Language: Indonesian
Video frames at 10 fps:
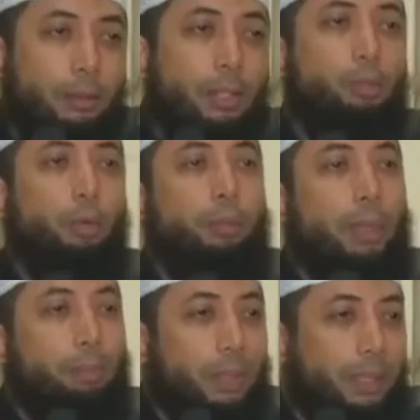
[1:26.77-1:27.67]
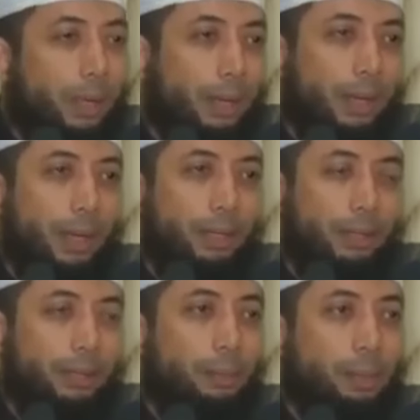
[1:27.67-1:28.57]
tidur mimpi dengan hal-hal
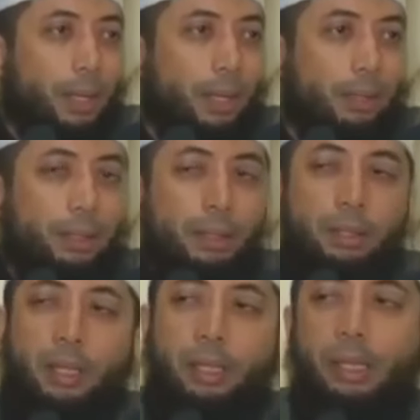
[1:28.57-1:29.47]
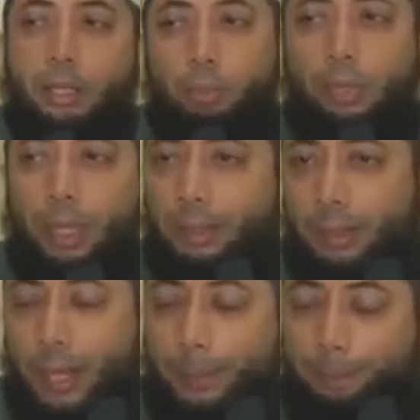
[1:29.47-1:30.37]
yang tidak benar dan ini semuanya yang
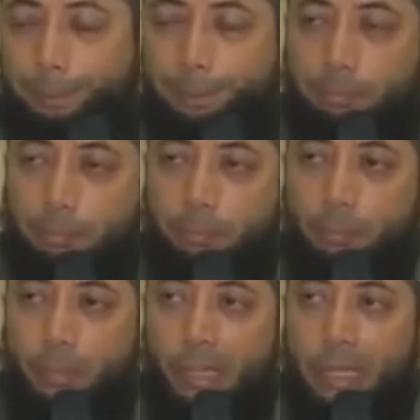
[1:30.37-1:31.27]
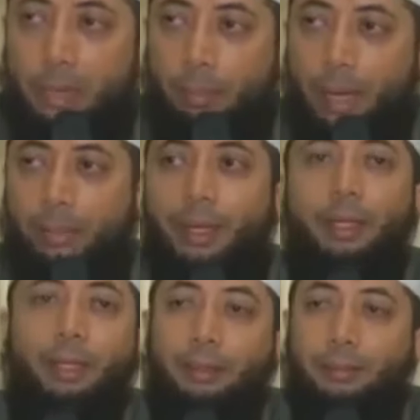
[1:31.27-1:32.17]
terjadi maka
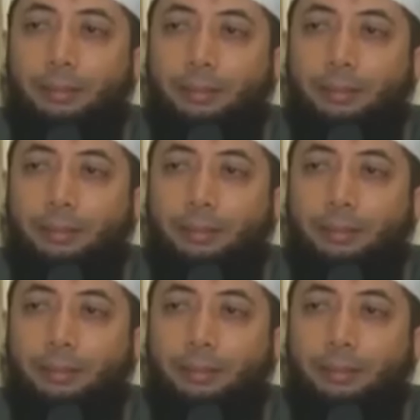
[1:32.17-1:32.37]
terakhir